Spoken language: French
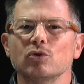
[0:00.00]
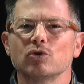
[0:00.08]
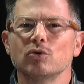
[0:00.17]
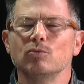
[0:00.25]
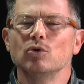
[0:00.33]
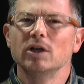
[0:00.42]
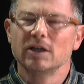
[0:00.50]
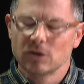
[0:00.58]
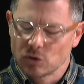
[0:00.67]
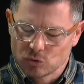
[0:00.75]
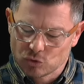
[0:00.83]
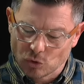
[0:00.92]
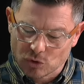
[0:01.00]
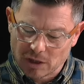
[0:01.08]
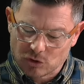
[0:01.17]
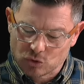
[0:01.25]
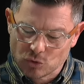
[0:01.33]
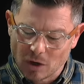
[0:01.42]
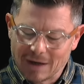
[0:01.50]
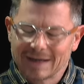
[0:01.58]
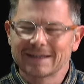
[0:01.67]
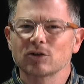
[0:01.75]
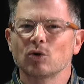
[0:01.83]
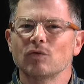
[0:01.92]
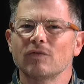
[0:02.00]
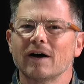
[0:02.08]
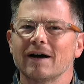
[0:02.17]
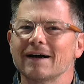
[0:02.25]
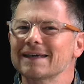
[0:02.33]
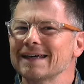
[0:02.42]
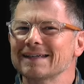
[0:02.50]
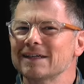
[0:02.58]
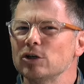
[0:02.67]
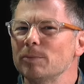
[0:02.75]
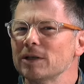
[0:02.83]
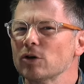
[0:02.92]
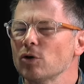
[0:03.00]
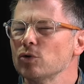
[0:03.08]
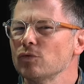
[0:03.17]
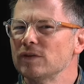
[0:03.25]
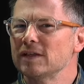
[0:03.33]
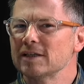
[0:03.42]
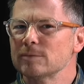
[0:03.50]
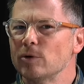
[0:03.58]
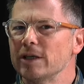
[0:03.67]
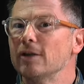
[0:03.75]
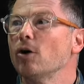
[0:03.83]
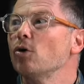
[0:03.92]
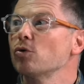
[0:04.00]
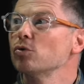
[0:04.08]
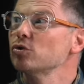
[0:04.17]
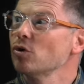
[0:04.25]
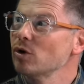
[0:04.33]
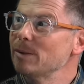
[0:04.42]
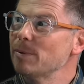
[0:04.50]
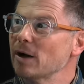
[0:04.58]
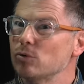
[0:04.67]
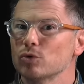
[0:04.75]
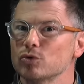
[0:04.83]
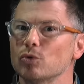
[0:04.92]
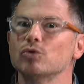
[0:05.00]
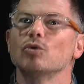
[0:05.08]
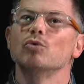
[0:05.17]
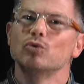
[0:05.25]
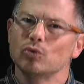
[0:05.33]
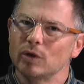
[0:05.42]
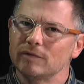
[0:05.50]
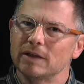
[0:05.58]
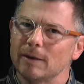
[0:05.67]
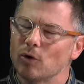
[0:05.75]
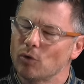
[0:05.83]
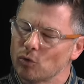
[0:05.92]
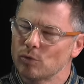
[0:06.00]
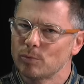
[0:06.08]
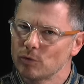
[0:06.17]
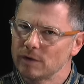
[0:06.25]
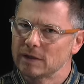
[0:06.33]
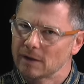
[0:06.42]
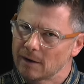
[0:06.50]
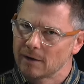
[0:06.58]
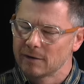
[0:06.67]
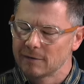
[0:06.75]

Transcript: cumulées euh, sur 4 jours. 84 km heure de vitesse moyenne en comptant les parcours sur autoroute où évidemment on roule plus vite. Hein, mm.